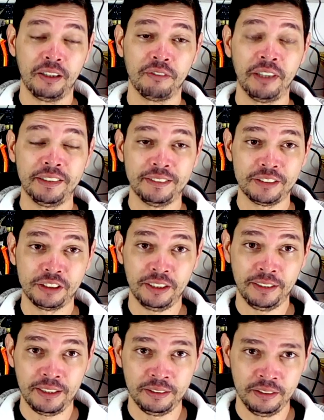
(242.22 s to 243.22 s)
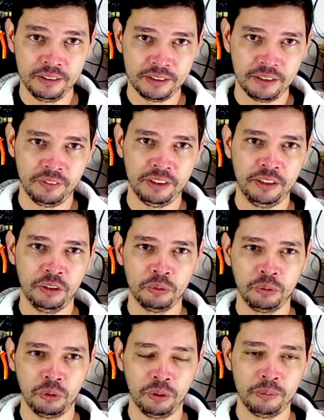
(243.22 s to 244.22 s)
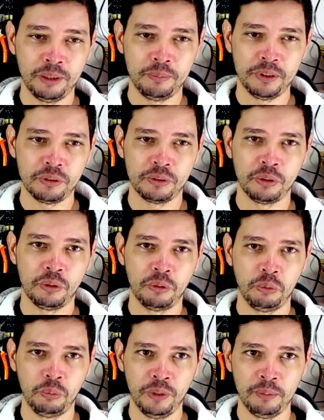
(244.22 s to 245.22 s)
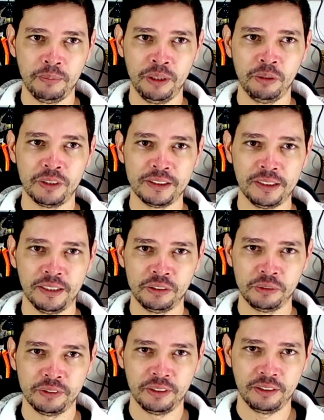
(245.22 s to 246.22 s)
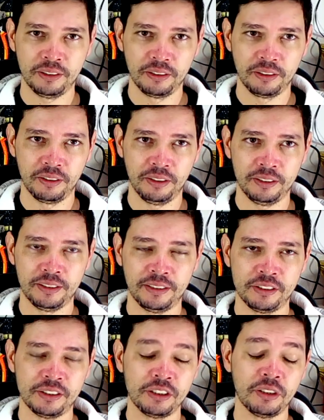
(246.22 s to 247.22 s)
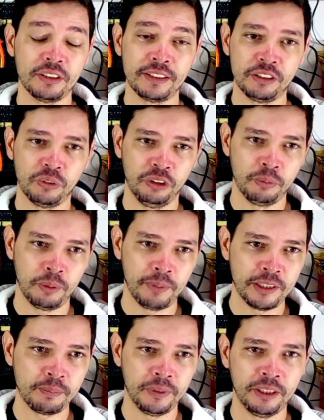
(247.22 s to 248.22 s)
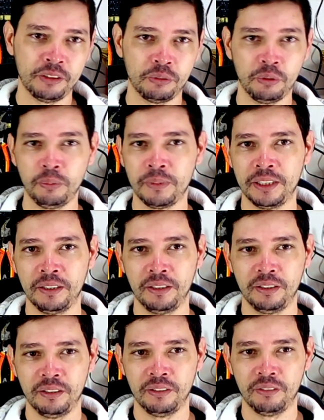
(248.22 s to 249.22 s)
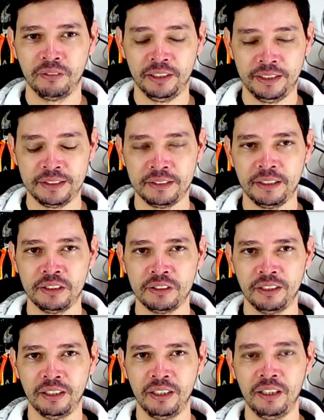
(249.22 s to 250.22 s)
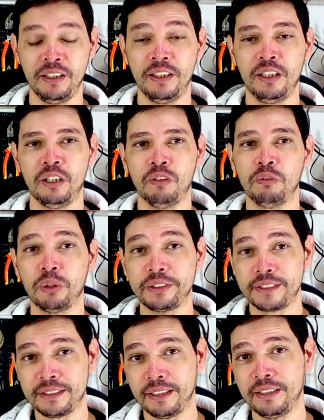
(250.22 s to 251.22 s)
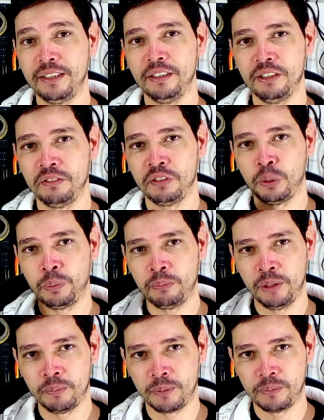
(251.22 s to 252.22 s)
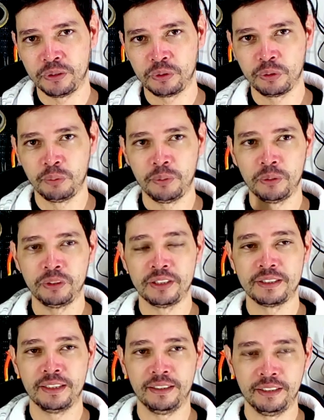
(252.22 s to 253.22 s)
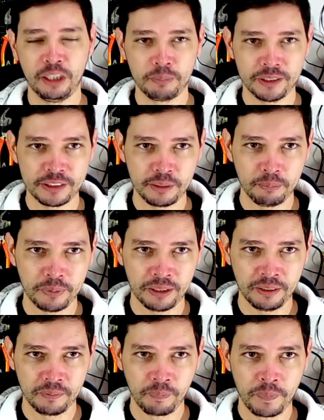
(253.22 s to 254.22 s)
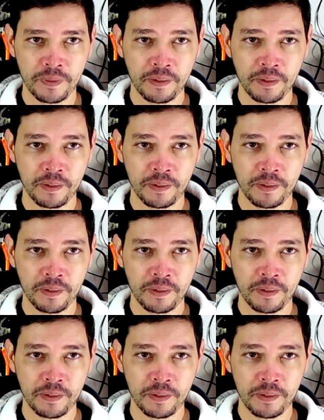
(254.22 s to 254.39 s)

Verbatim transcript: Vai chegar a lista, vai ter o nome da pessoa, um e-mail, a cidade onde ela está. Se você quiser escolher uma mais perto, tudo bem, vai ter a cidade lá. Você tem que enviar um e-mail para a pessoa perguntando se ela quer participar